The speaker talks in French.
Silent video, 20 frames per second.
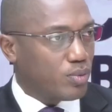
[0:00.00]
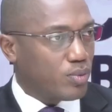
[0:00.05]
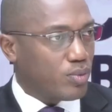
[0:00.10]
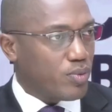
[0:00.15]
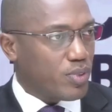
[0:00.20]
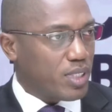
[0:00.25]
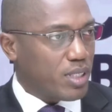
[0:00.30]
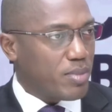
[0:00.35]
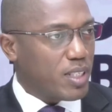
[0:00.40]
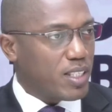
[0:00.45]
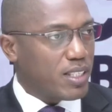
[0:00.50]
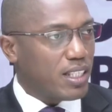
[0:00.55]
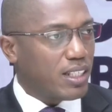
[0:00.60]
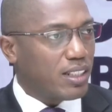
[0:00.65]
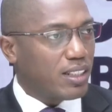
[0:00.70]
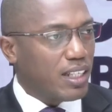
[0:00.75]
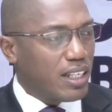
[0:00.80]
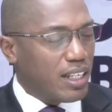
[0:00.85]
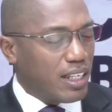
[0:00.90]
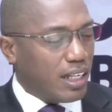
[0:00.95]
Mhm. C'est bien
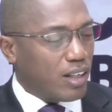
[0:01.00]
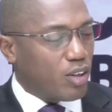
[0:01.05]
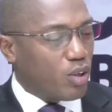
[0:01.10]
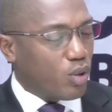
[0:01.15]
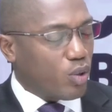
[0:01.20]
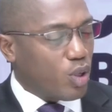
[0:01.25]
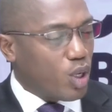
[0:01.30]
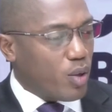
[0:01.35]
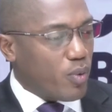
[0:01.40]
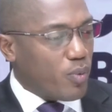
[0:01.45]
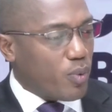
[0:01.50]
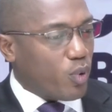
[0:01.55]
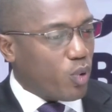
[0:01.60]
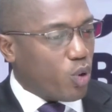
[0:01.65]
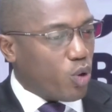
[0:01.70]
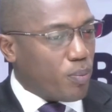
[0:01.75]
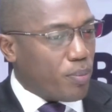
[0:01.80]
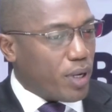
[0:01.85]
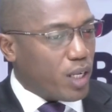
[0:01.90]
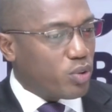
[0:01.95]
cela. Alors,
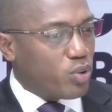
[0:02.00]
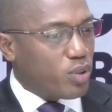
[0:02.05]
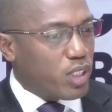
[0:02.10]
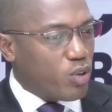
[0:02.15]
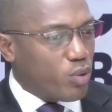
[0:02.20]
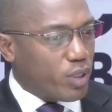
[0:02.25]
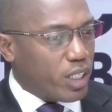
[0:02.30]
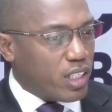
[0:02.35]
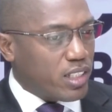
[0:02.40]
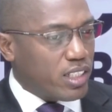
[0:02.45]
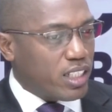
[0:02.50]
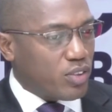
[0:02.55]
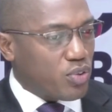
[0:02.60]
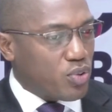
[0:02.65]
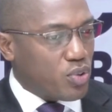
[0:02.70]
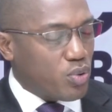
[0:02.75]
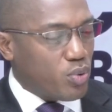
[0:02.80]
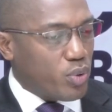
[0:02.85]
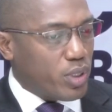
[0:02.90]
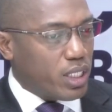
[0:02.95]
on parle de
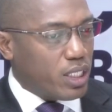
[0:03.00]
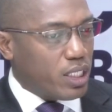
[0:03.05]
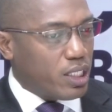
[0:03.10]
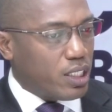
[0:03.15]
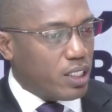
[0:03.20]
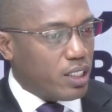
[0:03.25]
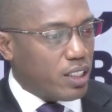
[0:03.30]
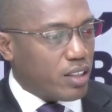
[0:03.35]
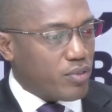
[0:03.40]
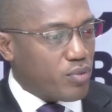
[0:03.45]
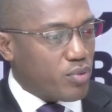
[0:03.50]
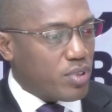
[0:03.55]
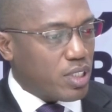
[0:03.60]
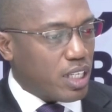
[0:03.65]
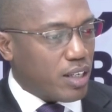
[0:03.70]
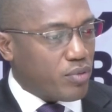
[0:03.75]
délocalisation et à vous,